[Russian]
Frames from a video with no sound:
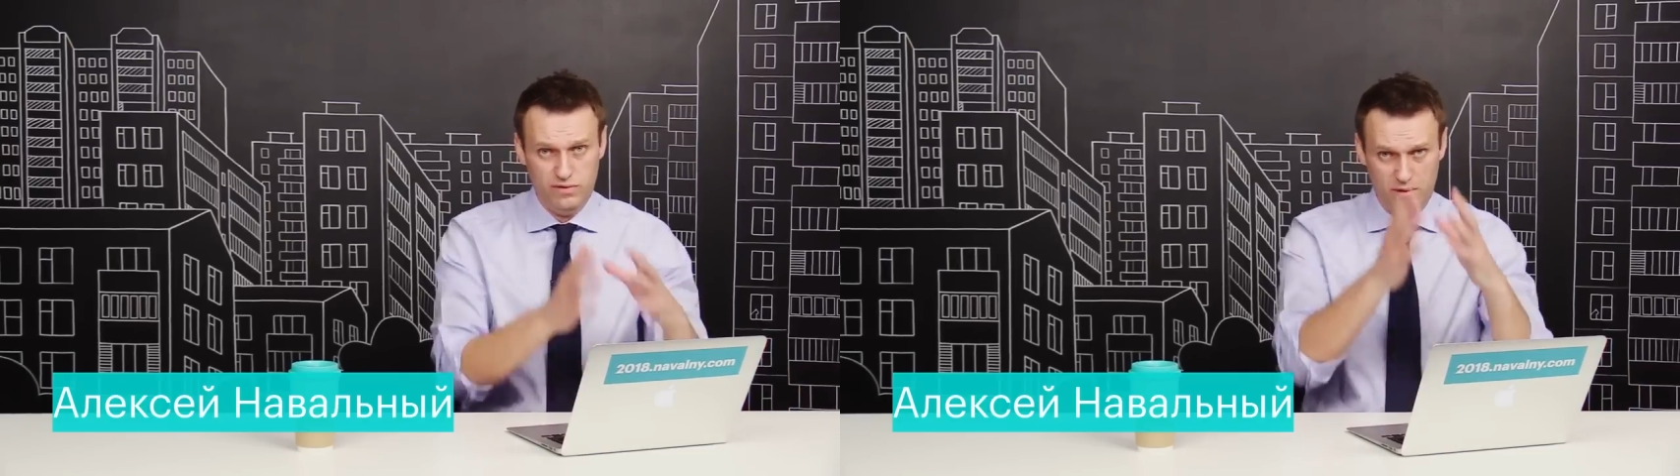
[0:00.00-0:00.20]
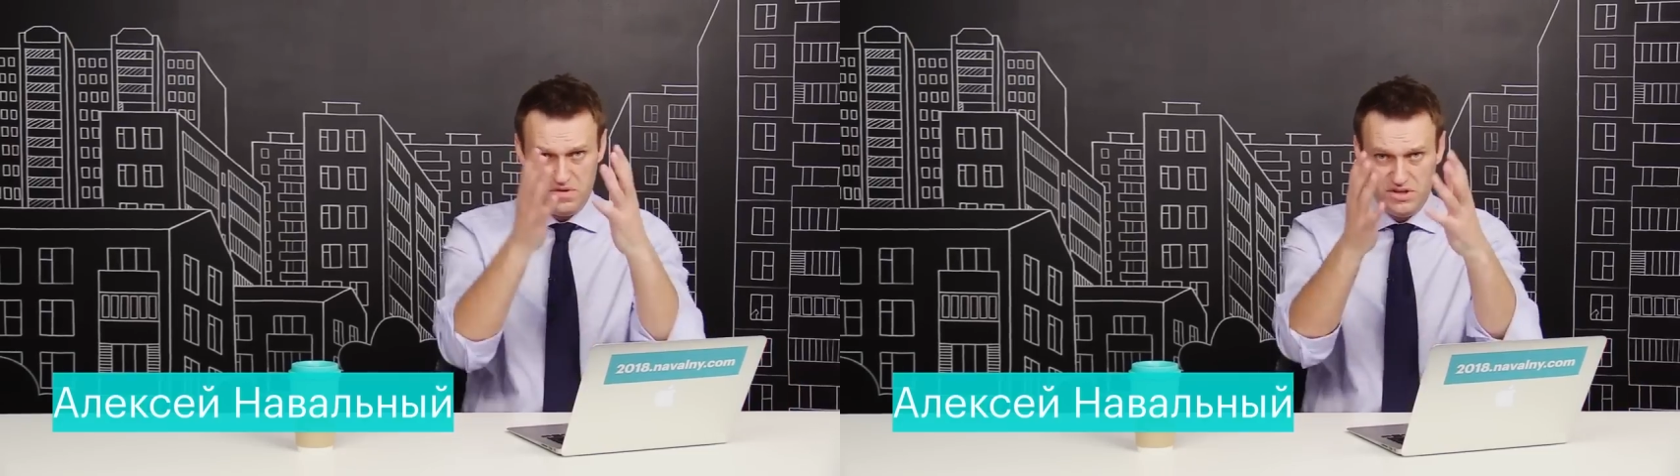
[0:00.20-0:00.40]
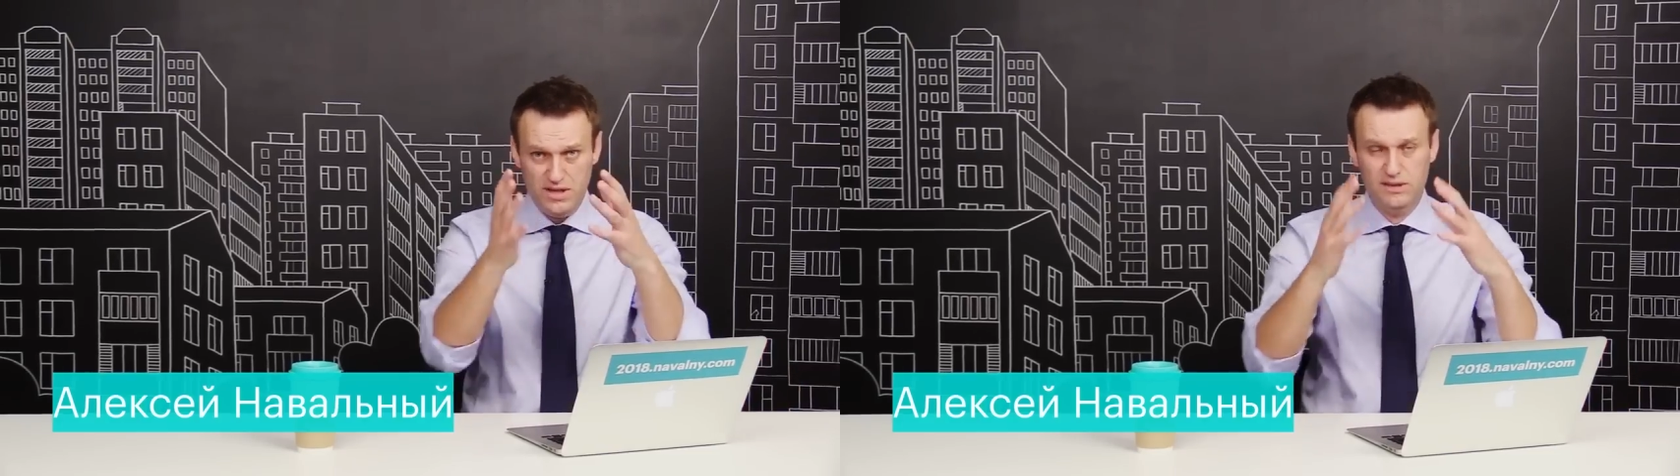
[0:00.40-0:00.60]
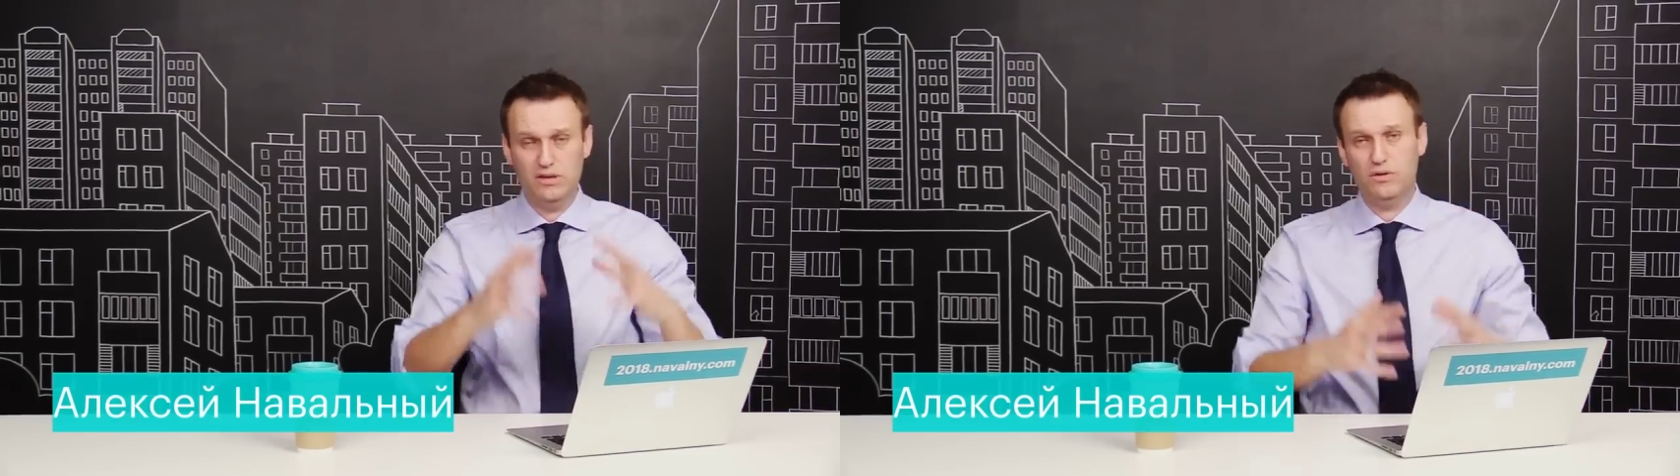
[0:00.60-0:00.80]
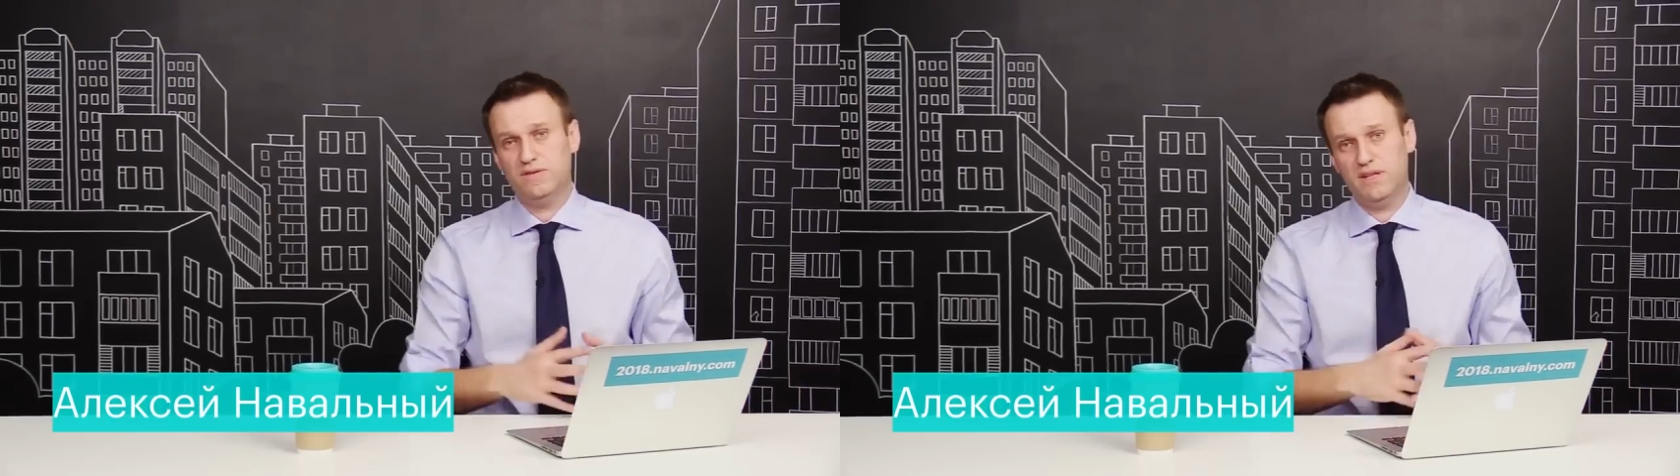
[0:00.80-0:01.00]
комитет,
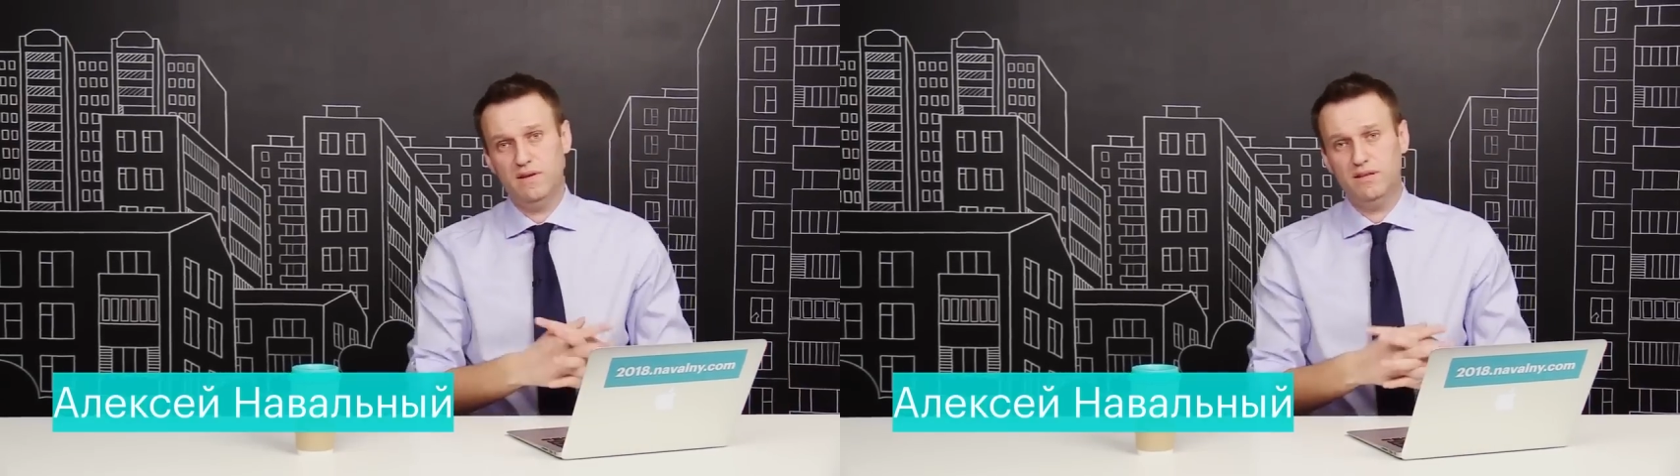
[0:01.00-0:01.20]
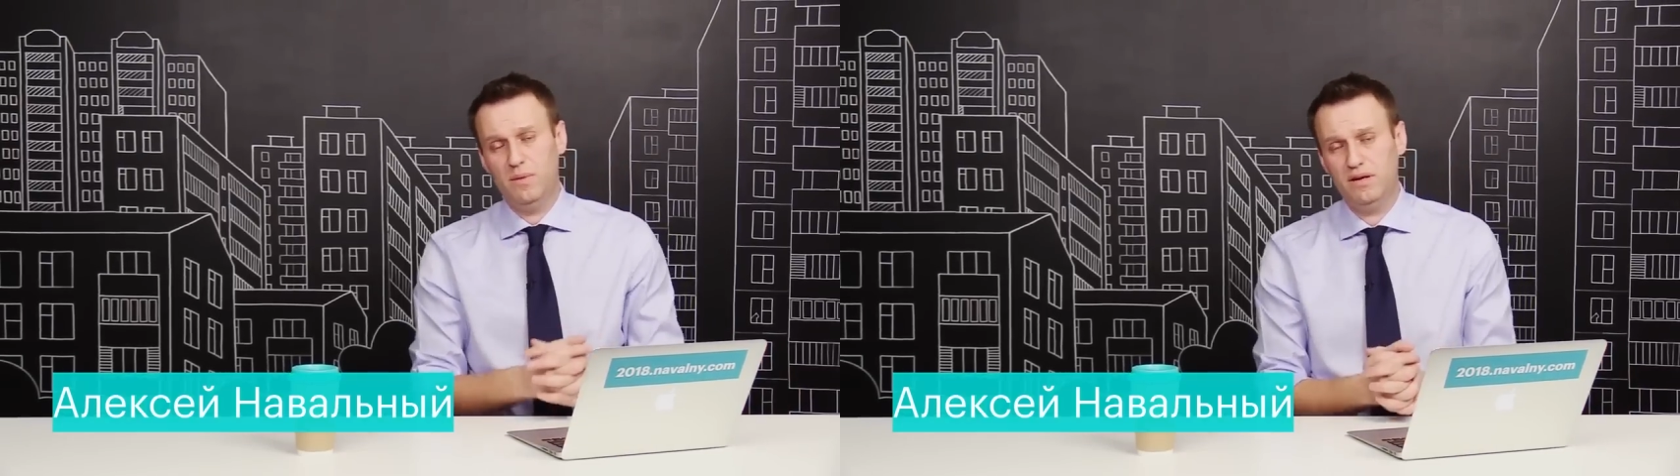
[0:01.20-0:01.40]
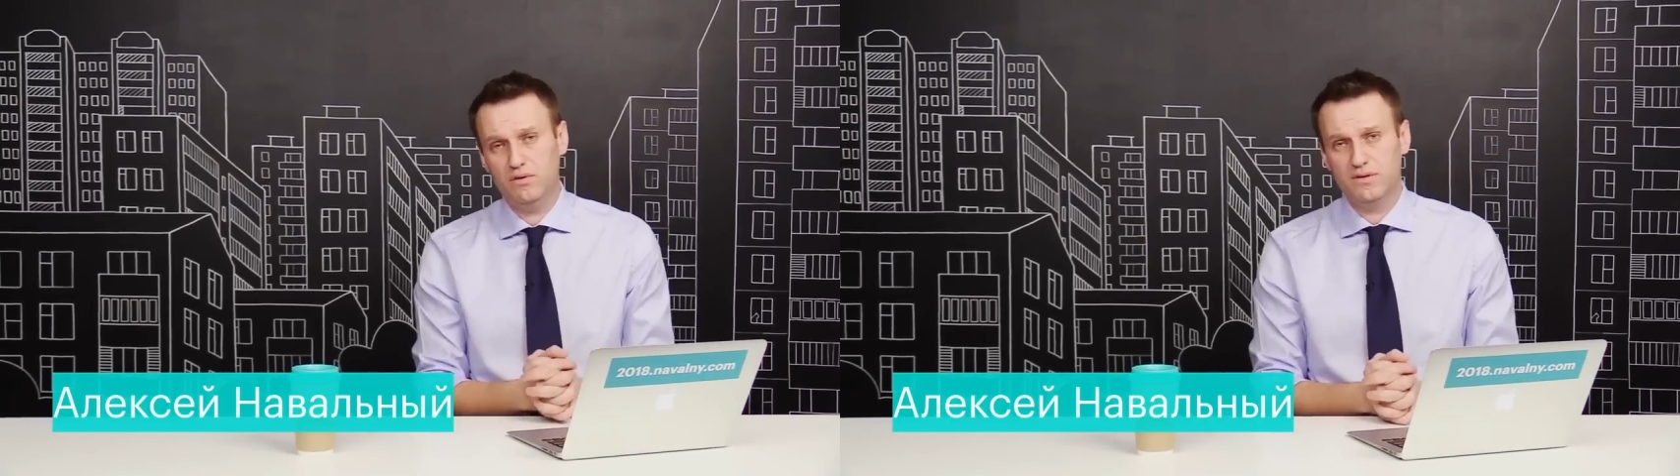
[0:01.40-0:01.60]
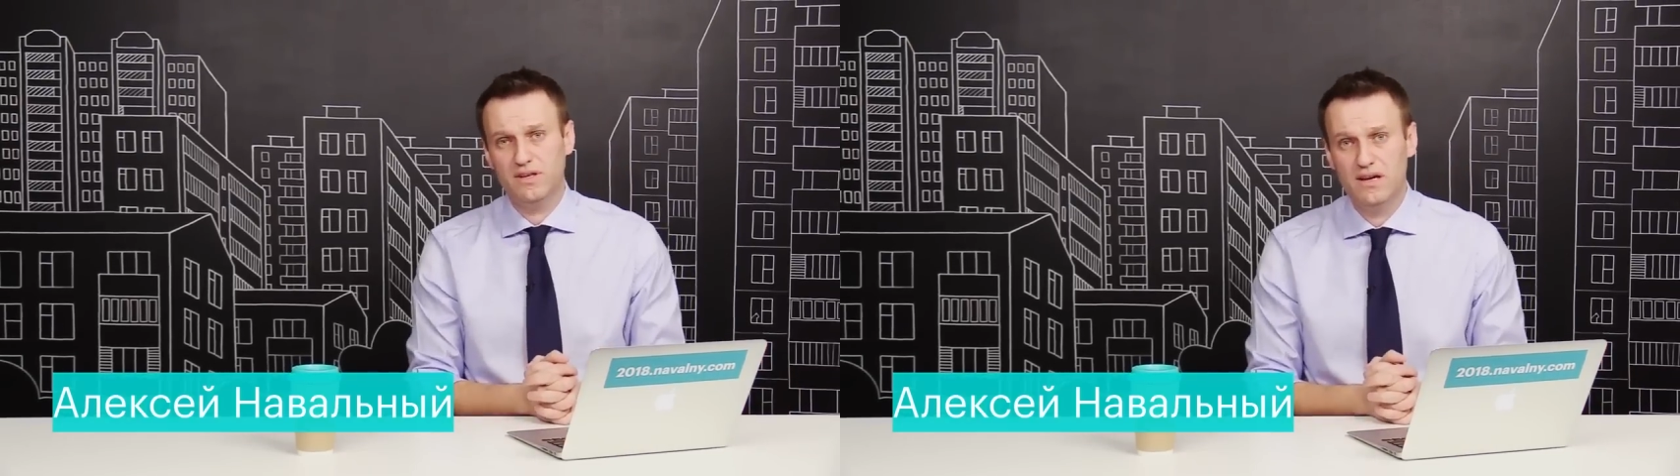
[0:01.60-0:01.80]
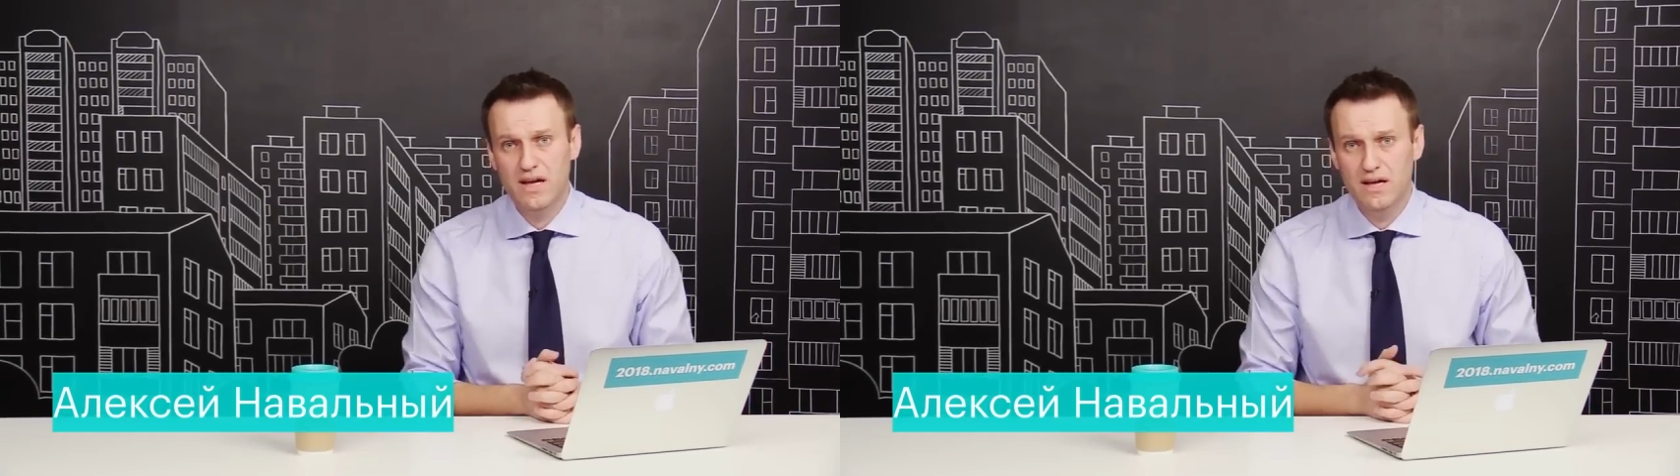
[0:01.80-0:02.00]
который возглавляет
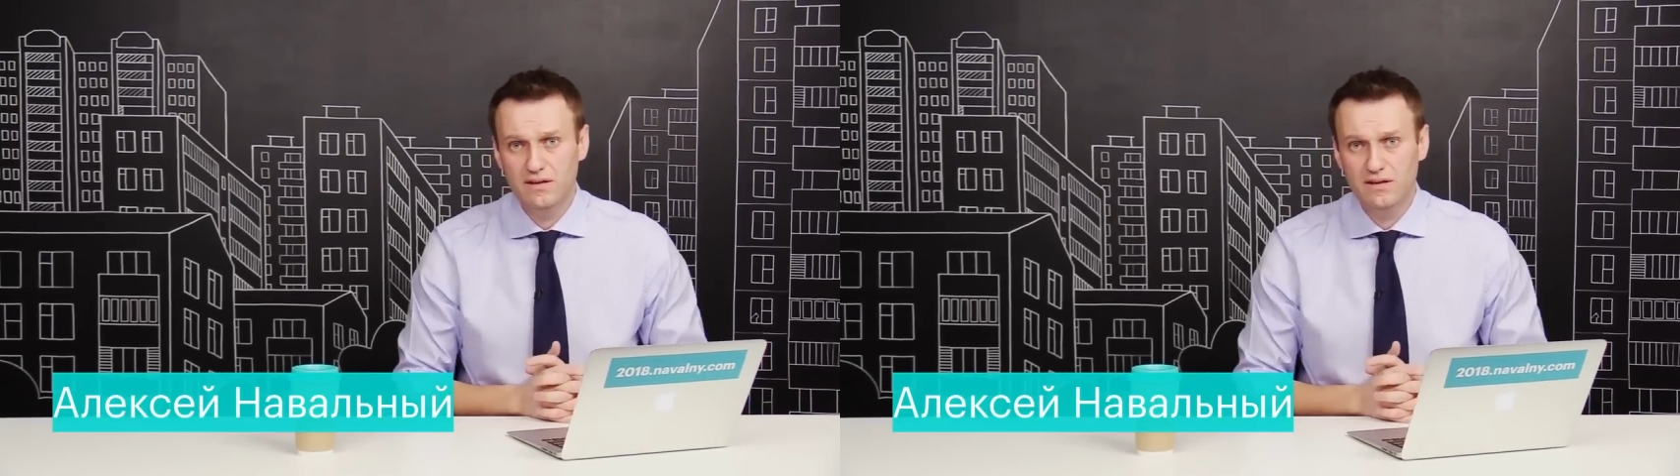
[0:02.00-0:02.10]
Поклонская,